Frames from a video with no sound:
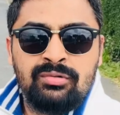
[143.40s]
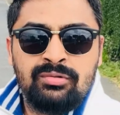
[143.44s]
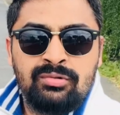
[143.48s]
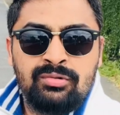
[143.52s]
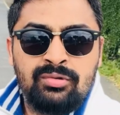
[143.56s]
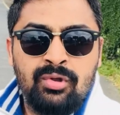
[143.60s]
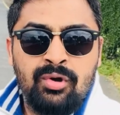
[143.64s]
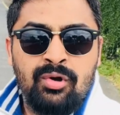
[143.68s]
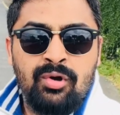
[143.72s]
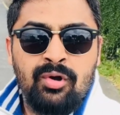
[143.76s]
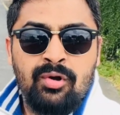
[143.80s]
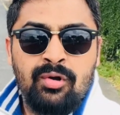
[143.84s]

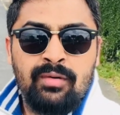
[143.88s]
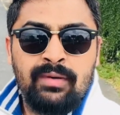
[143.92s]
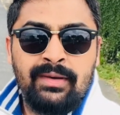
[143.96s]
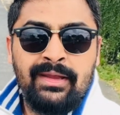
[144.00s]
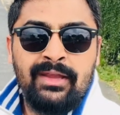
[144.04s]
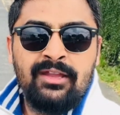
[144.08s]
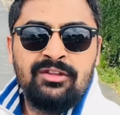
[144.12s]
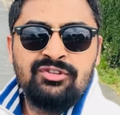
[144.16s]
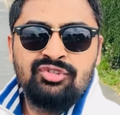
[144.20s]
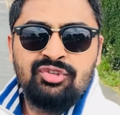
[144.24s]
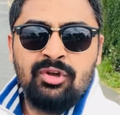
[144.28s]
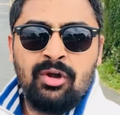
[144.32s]
तो
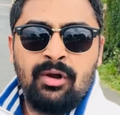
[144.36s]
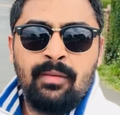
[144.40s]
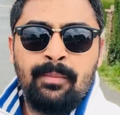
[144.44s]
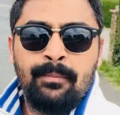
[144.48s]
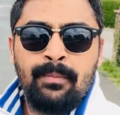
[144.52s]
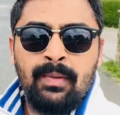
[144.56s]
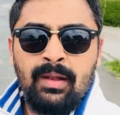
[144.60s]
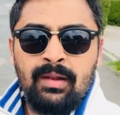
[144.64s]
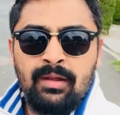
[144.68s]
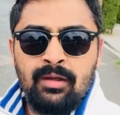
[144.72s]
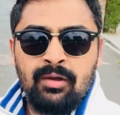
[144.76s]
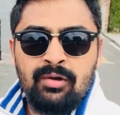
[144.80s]
इन जॉब
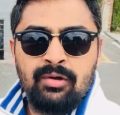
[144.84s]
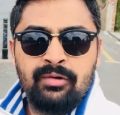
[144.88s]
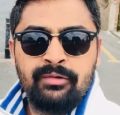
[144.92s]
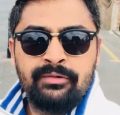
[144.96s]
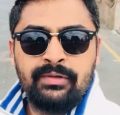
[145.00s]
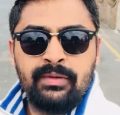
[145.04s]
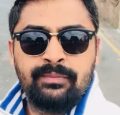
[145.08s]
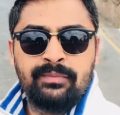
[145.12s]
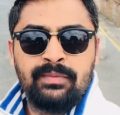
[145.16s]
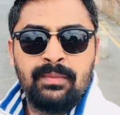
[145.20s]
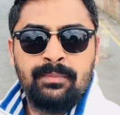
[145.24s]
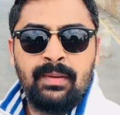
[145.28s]
में देखो
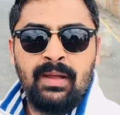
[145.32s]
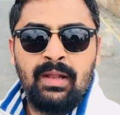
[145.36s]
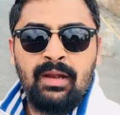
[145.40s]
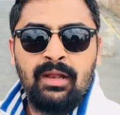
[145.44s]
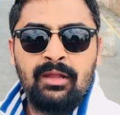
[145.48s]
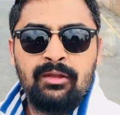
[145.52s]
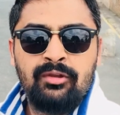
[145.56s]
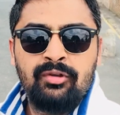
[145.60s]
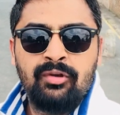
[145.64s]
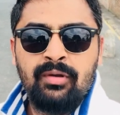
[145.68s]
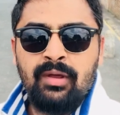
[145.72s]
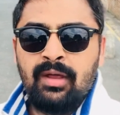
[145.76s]
सबसे पहले
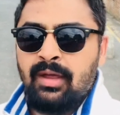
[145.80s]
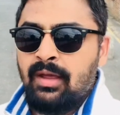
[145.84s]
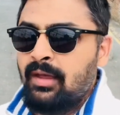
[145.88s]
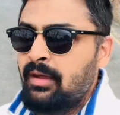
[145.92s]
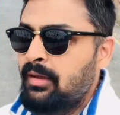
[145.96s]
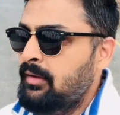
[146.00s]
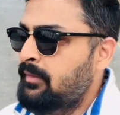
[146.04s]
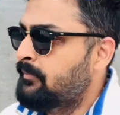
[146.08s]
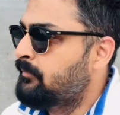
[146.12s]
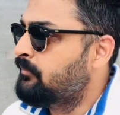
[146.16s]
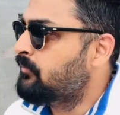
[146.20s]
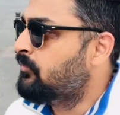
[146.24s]
जो है
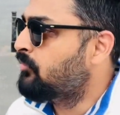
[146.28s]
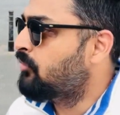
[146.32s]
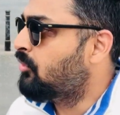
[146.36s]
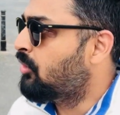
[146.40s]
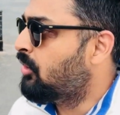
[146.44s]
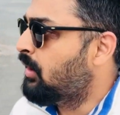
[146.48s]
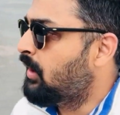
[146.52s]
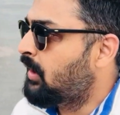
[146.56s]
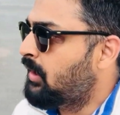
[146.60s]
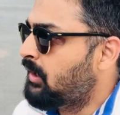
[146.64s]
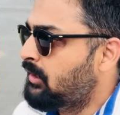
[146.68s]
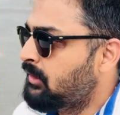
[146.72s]
वो
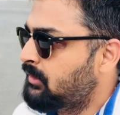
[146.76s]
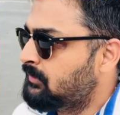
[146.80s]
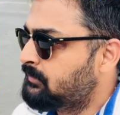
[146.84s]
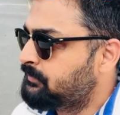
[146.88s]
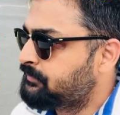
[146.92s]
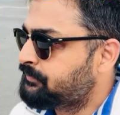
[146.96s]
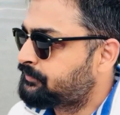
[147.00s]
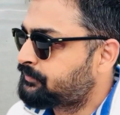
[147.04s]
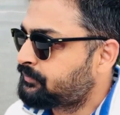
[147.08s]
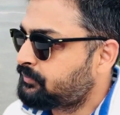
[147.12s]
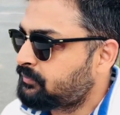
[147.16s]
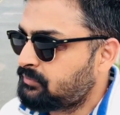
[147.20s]
है
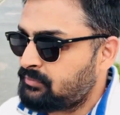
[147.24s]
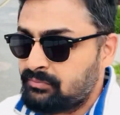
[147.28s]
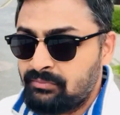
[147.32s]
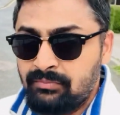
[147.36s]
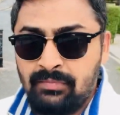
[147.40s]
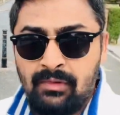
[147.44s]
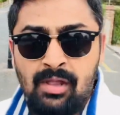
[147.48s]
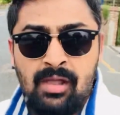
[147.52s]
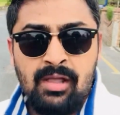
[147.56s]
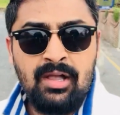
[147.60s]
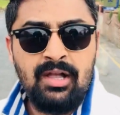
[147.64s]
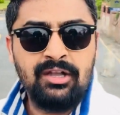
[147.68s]

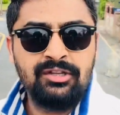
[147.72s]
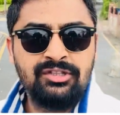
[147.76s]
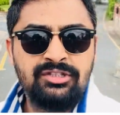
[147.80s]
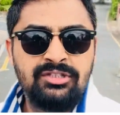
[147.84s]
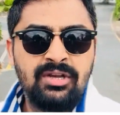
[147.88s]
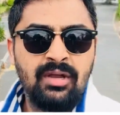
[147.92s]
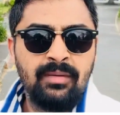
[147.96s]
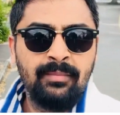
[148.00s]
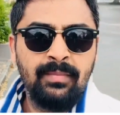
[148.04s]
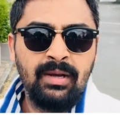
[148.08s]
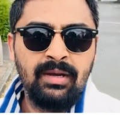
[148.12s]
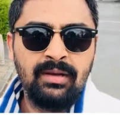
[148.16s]

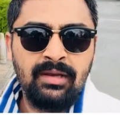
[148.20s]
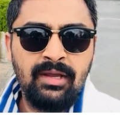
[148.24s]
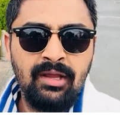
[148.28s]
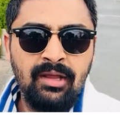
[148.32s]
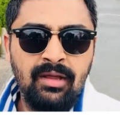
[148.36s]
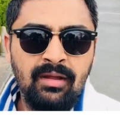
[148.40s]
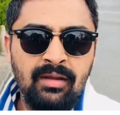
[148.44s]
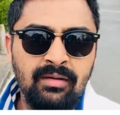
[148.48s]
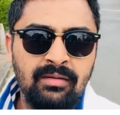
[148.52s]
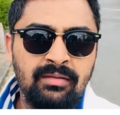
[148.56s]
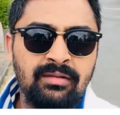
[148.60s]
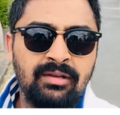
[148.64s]
कस्टमर
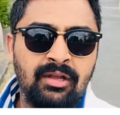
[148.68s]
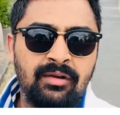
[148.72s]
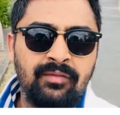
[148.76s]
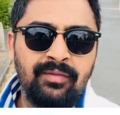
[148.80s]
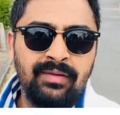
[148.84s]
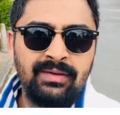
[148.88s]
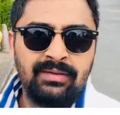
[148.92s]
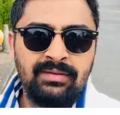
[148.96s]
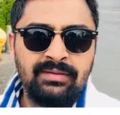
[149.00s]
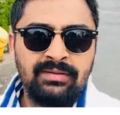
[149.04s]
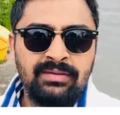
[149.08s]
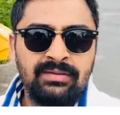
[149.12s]
केयर
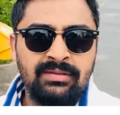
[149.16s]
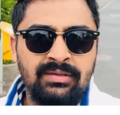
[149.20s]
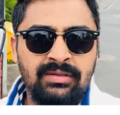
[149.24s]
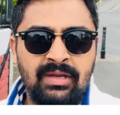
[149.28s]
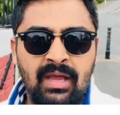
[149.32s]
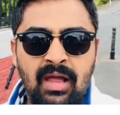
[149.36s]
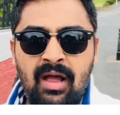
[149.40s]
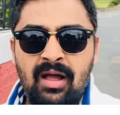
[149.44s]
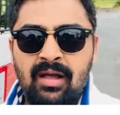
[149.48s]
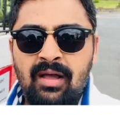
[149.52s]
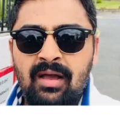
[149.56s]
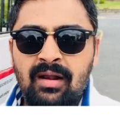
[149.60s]
सर्विस
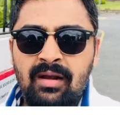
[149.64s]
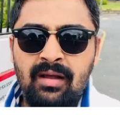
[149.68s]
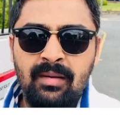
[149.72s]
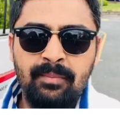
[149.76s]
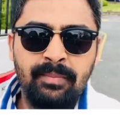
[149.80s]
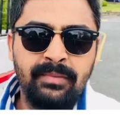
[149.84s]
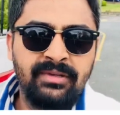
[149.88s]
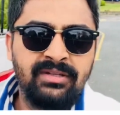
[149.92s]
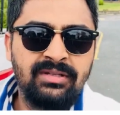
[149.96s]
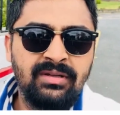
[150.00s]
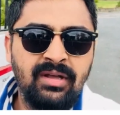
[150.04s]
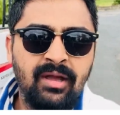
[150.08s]
अगर आप
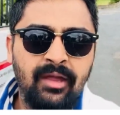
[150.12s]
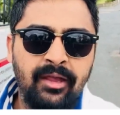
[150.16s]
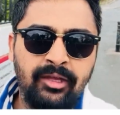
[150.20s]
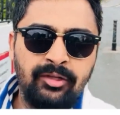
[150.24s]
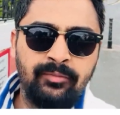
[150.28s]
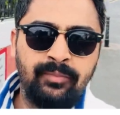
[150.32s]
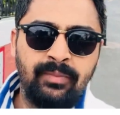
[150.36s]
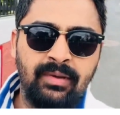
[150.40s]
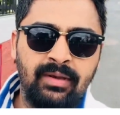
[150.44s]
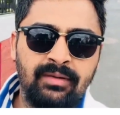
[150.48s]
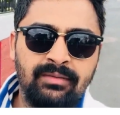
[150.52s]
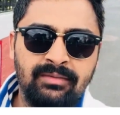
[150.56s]
इसका
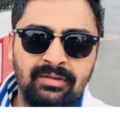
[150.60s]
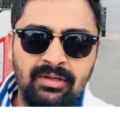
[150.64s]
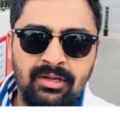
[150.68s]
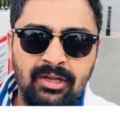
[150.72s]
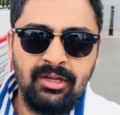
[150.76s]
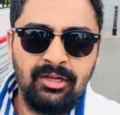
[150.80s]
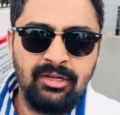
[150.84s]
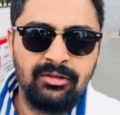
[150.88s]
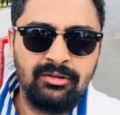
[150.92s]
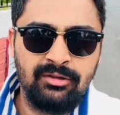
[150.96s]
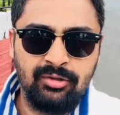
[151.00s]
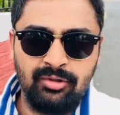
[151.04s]
एक्सपीरियंस ले
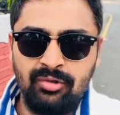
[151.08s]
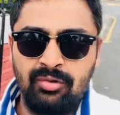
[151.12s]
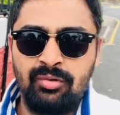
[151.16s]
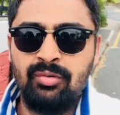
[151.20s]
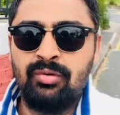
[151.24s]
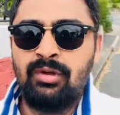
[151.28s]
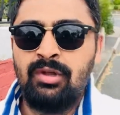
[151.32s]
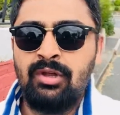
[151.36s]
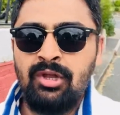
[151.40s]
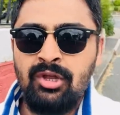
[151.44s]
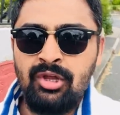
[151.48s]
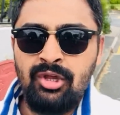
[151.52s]
लेते हो
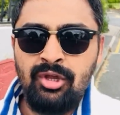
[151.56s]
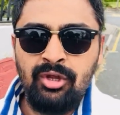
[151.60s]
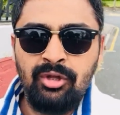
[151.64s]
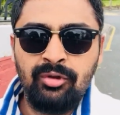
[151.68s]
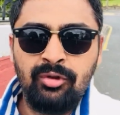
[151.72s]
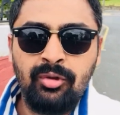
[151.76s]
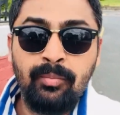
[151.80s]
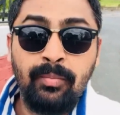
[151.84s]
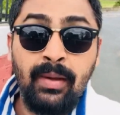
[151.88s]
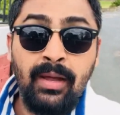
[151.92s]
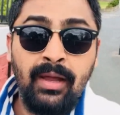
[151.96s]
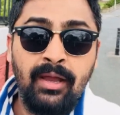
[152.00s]
तो
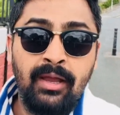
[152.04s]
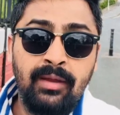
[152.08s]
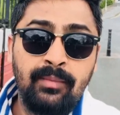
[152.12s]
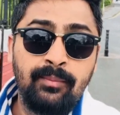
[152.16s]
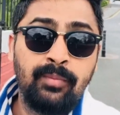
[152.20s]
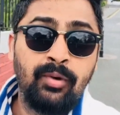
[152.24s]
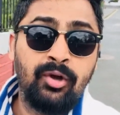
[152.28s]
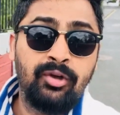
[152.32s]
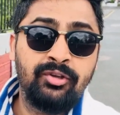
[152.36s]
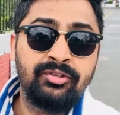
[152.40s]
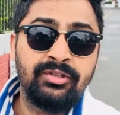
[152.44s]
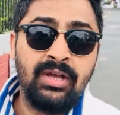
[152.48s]
भाई
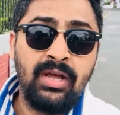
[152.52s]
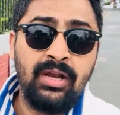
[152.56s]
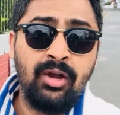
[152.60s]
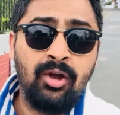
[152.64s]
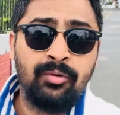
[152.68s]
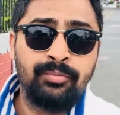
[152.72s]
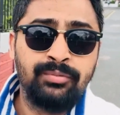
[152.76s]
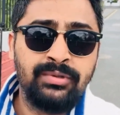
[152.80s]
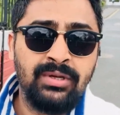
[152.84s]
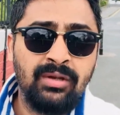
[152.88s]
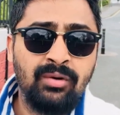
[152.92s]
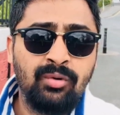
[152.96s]
बहुत सारे
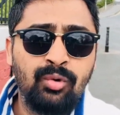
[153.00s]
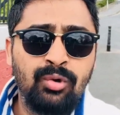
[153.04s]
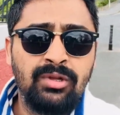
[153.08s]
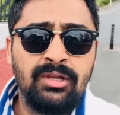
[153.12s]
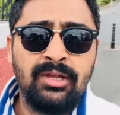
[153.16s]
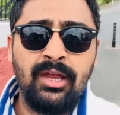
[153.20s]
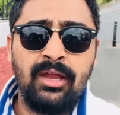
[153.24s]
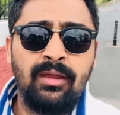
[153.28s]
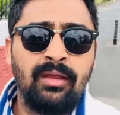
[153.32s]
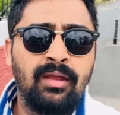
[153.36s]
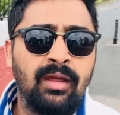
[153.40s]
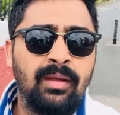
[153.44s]
ऑप्शन खुल
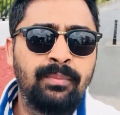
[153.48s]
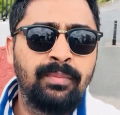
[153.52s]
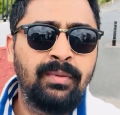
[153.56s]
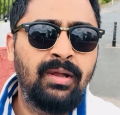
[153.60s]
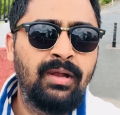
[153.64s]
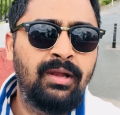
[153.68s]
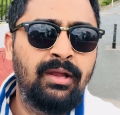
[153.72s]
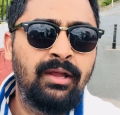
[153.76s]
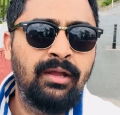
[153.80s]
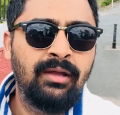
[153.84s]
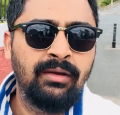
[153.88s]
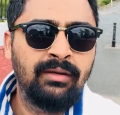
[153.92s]
जाएंगे आपके
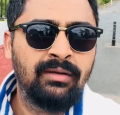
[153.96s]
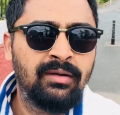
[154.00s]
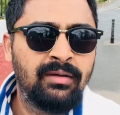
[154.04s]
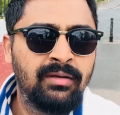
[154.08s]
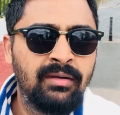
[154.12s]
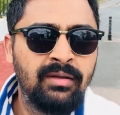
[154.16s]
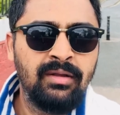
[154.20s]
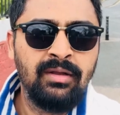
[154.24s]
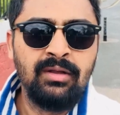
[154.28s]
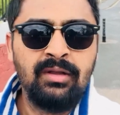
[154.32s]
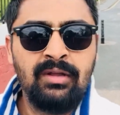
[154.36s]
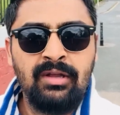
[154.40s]
लिए
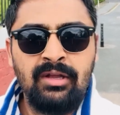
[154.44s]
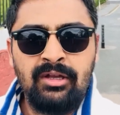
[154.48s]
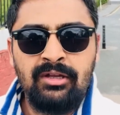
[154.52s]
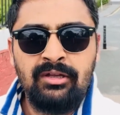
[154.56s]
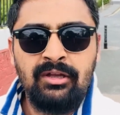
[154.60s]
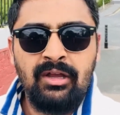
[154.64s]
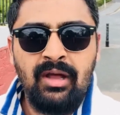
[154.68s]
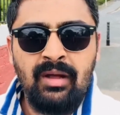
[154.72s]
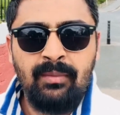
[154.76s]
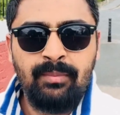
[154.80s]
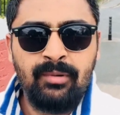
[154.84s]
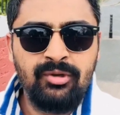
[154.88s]

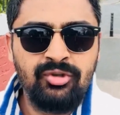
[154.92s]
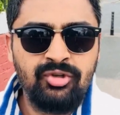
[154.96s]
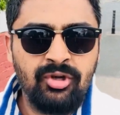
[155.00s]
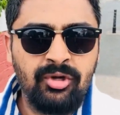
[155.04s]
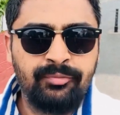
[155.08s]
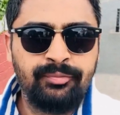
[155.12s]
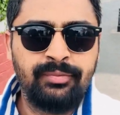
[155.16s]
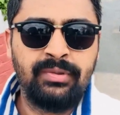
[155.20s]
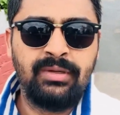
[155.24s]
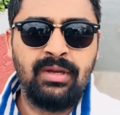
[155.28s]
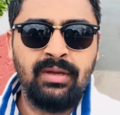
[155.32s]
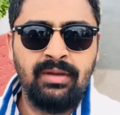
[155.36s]
यहाँ पर
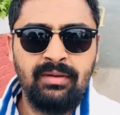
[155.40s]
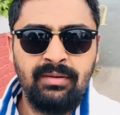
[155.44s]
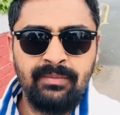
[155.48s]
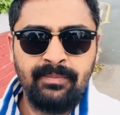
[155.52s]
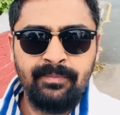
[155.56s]
जॉब्स के